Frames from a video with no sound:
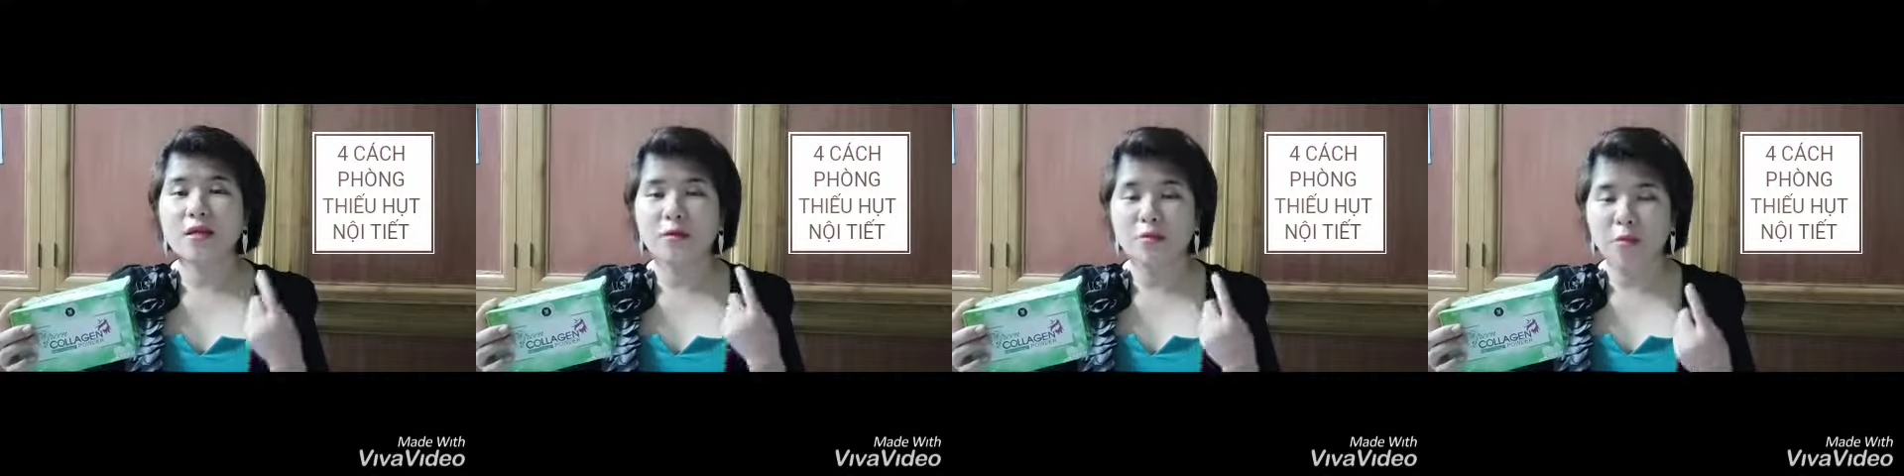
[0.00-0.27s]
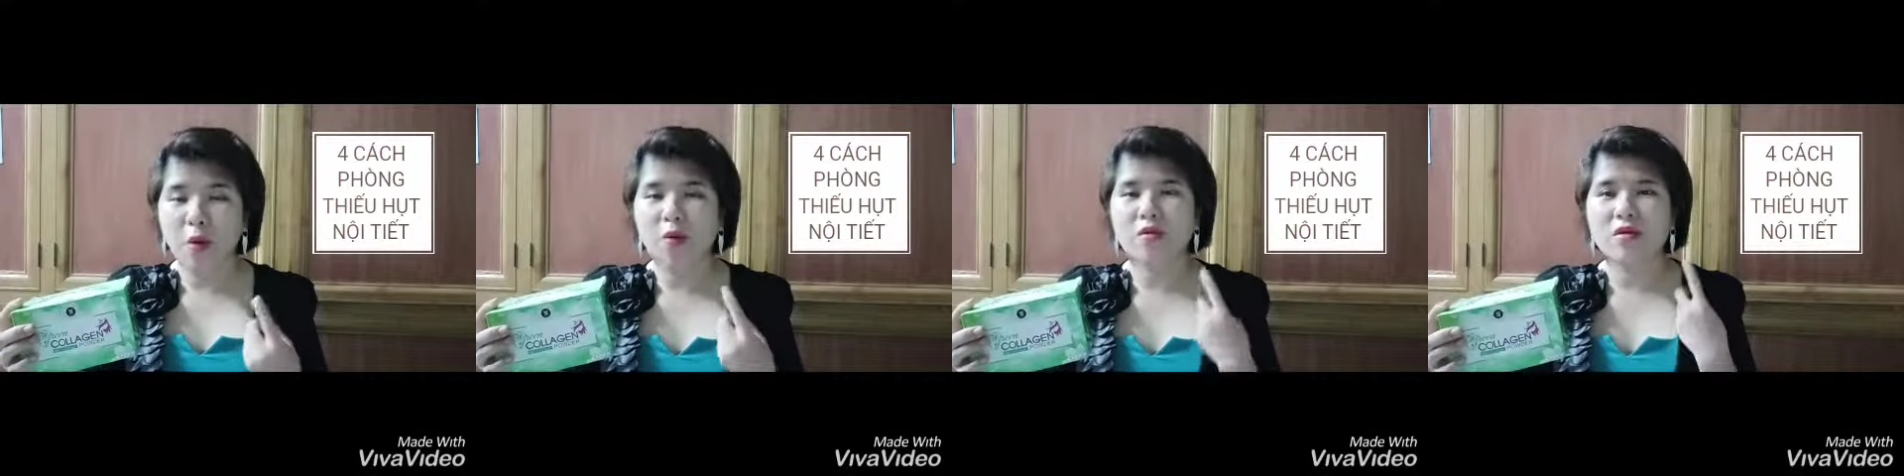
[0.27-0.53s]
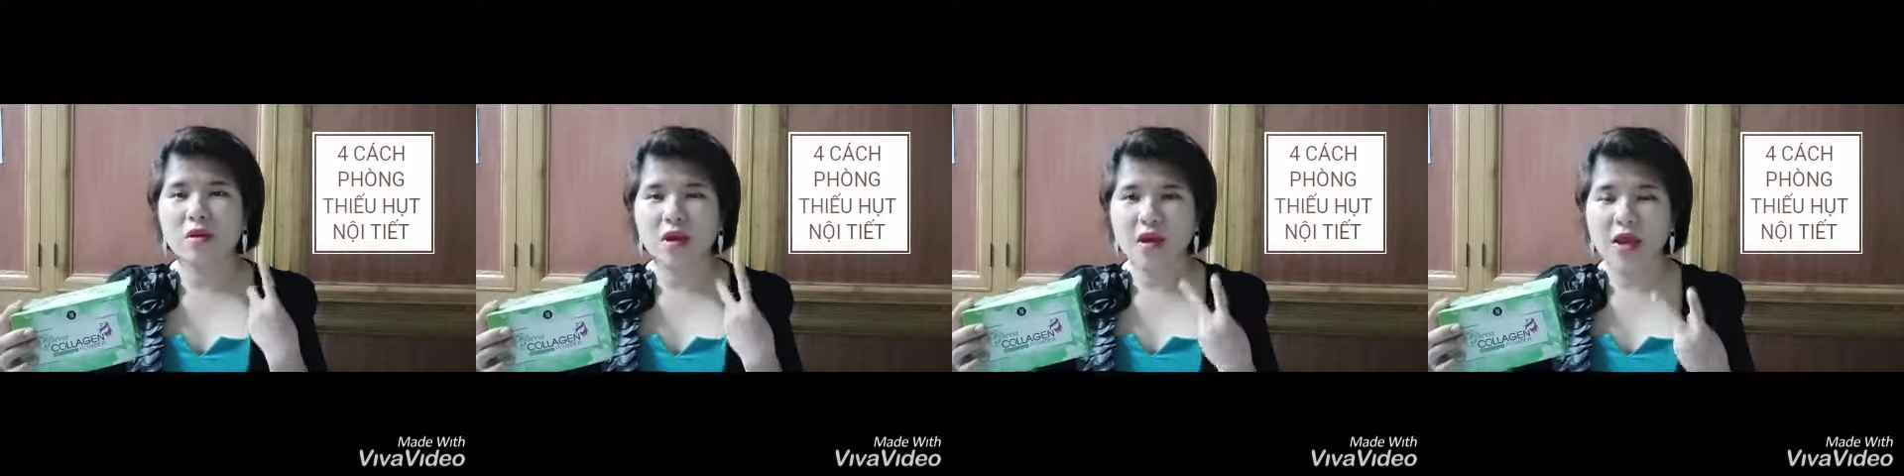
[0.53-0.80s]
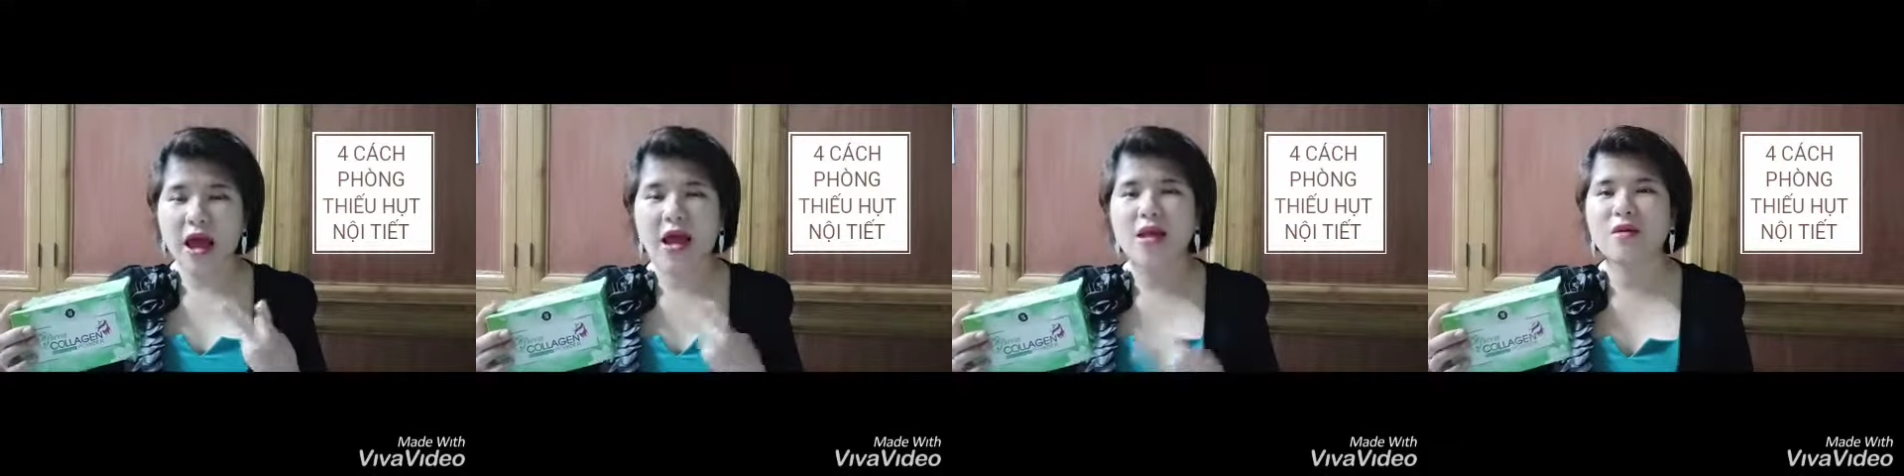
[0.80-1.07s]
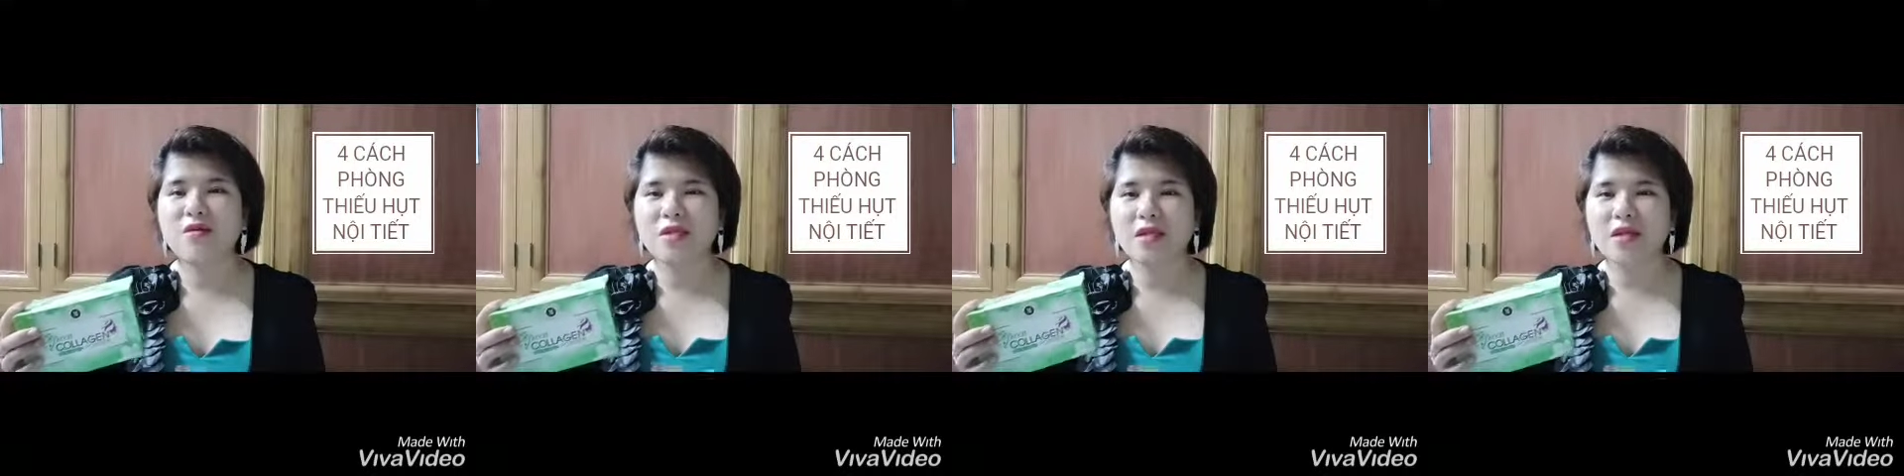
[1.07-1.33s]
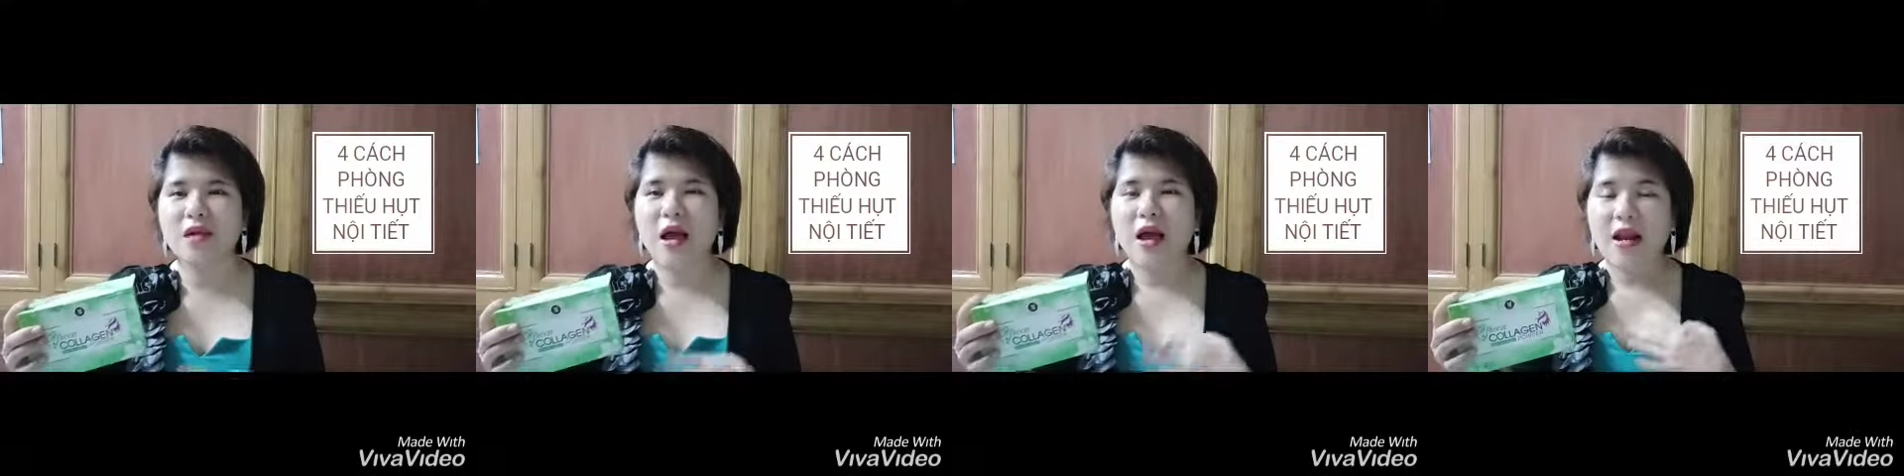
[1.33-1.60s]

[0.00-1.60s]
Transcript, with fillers: từ 1 đến 2 liệu trình